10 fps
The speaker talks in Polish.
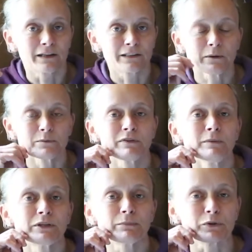Chciałam z
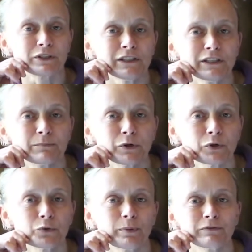Wami się podzielić
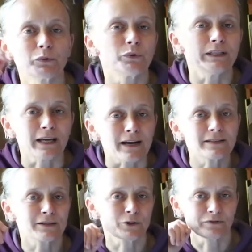moją pewną
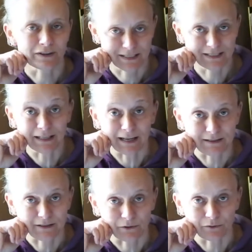literacką
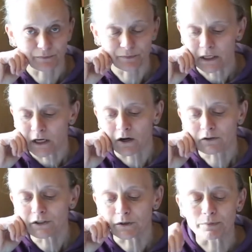fascynacją.
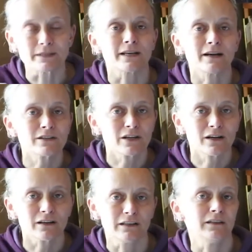Chodzi o
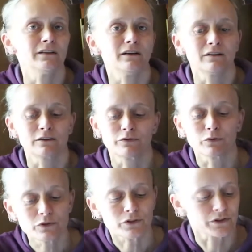pisarza i e,
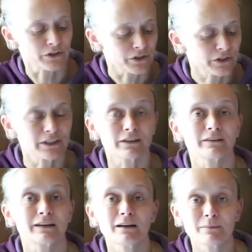twórczość i życie
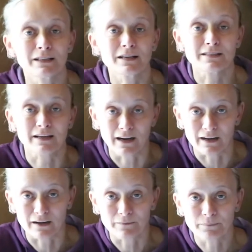Kalmana
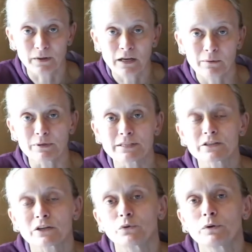Segala.
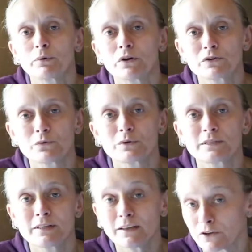Pisarza, który pochodził z
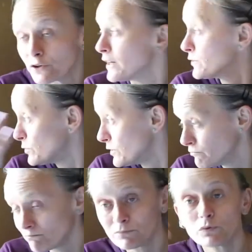Sanoka, który
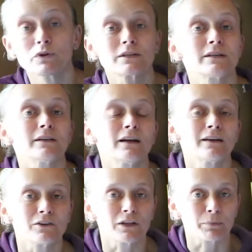tu jest
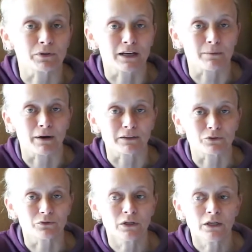niedaleko na Podkarpaciu.